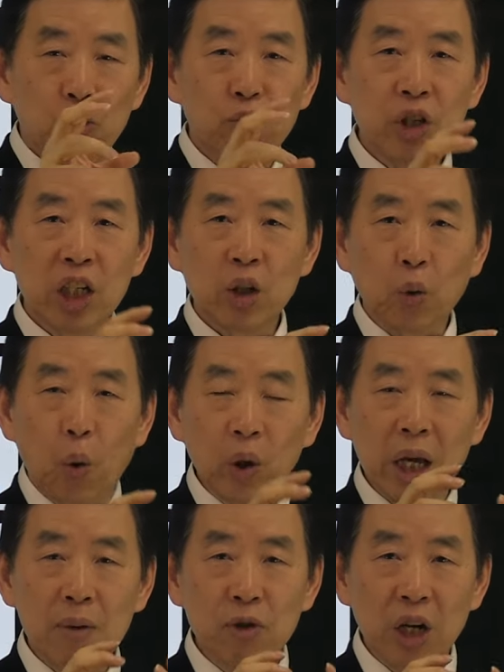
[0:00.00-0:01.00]
우리
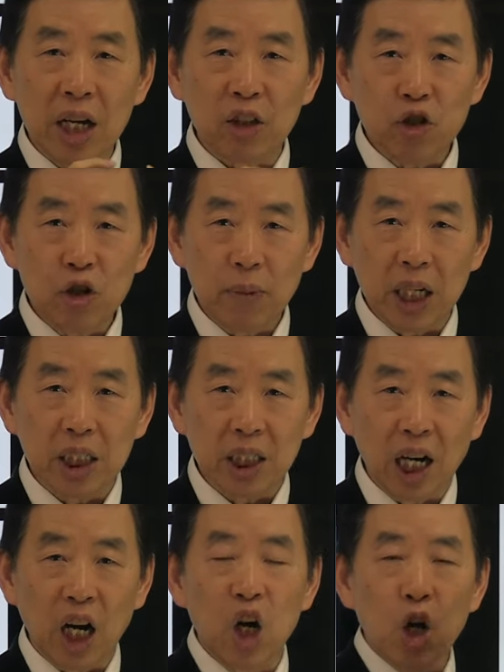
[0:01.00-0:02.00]
고대 문화의
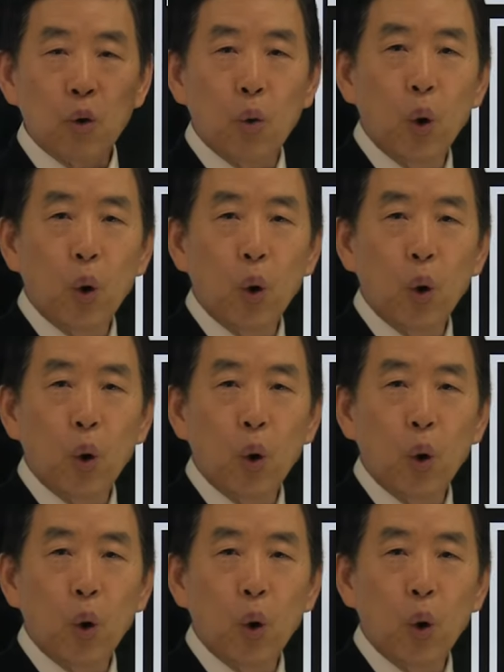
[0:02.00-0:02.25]
출발지가